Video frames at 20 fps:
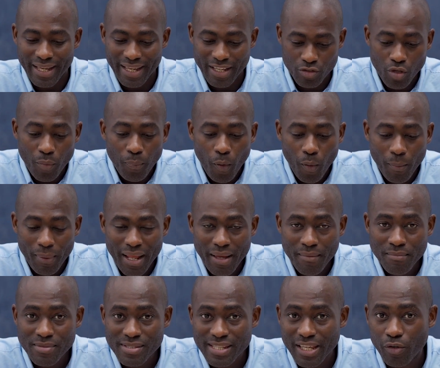Et ce
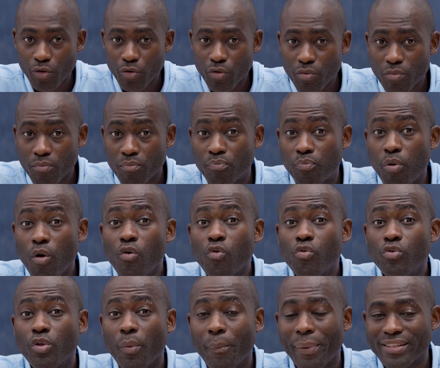problème, c'est que
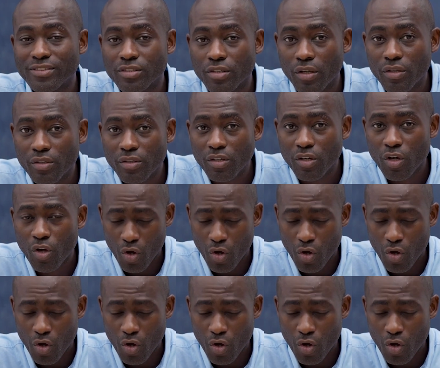beaucoup de personnes